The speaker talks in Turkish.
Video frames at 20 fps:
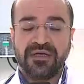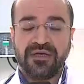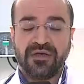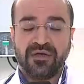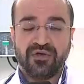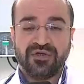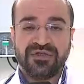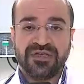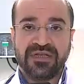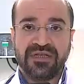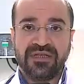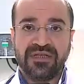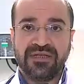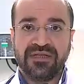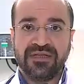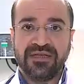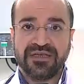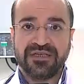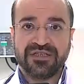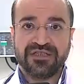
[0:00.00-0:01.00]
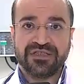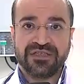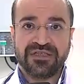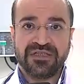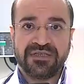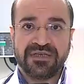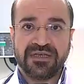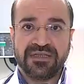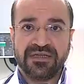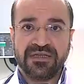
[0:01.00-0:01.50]
özellikle kişinin
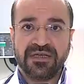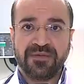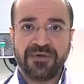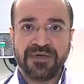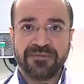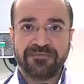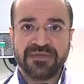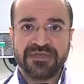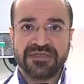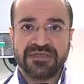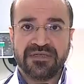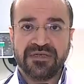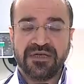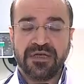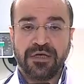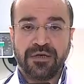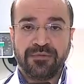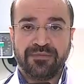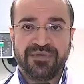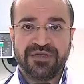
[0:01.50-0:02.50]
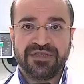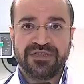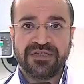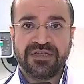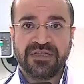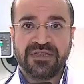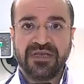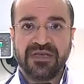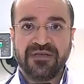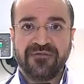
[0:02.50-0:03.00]
kendini kapatması bir
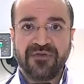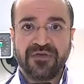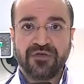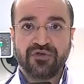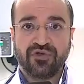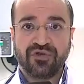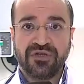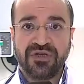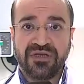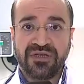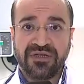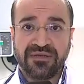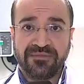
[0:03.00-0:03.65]
şekilde enfeksiyona